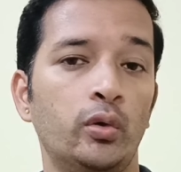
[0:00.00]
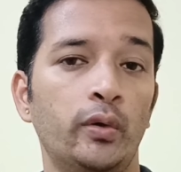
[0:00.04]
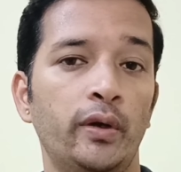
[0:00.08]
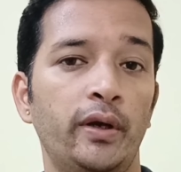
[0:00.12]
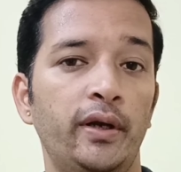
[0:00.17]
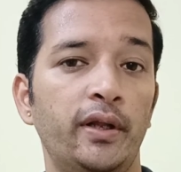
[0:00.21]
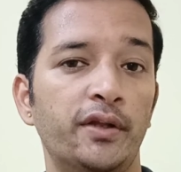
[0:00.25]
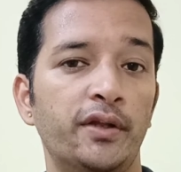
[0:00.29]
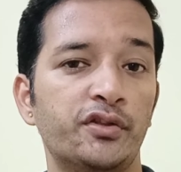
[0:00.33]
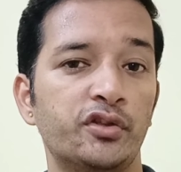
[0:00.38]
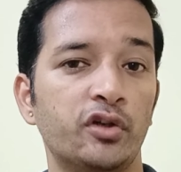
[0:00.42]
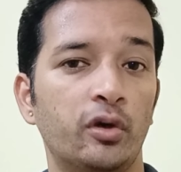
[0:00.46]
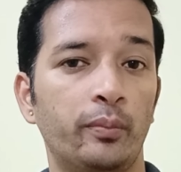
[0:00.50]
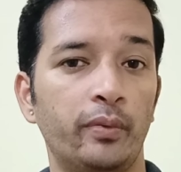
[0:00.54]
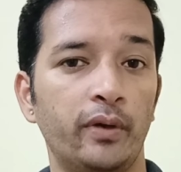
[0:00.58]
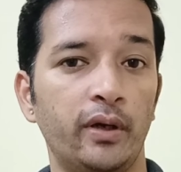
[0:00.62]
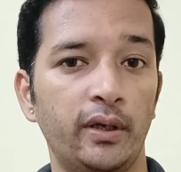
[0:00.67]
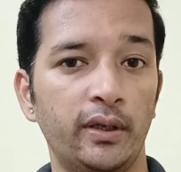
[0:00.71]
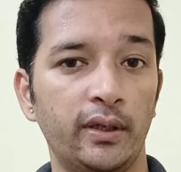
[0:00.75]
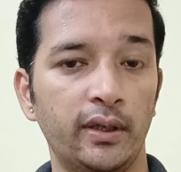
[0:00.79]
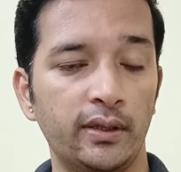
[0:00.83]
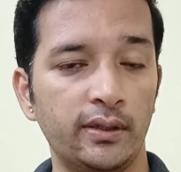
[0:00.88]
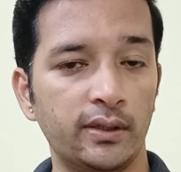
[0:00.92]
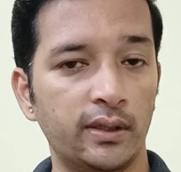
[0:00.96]
तो इंडिया से
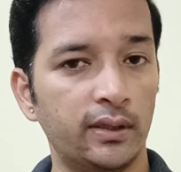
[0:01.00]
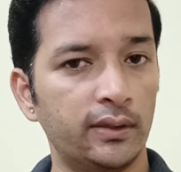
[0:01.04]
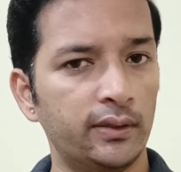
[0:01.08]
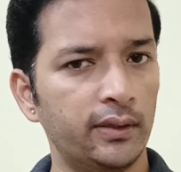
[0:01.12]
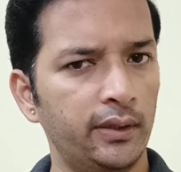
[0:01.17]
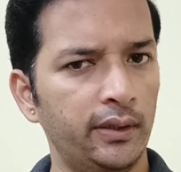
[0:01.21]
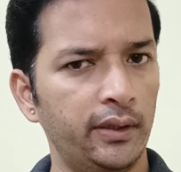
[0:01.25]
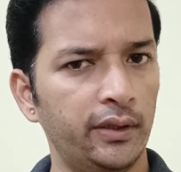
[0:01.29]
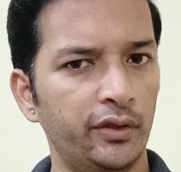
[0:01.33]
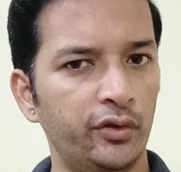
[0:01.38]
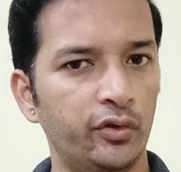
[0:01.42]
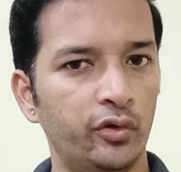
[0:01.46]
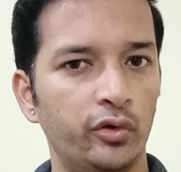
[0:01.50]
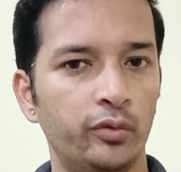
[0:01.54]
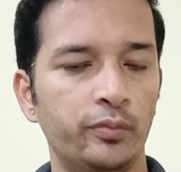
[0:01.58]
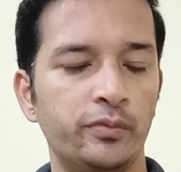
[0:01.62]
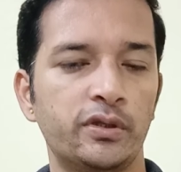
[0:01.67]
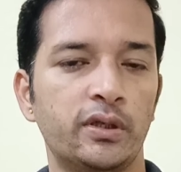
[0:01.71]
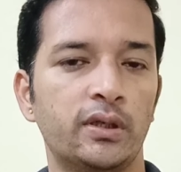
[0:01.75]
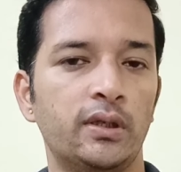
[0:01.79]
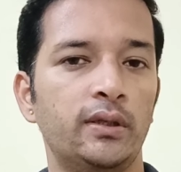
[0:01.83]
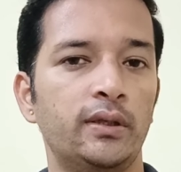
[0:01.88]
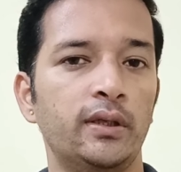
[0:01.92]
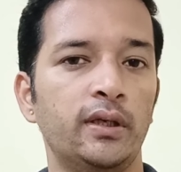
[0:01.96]
ऑपरेट किए जा रहे थे इंडियन यूट्यूब
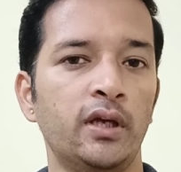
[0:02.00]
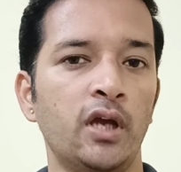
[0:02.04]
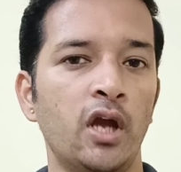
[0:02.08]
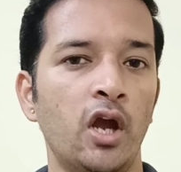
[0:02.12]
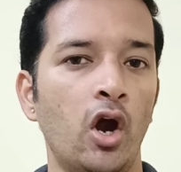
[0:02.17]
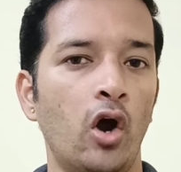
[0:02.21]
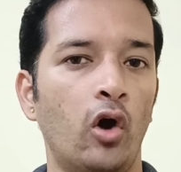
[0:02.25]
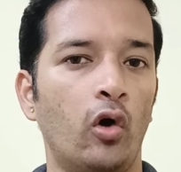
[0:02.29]
चैनल थे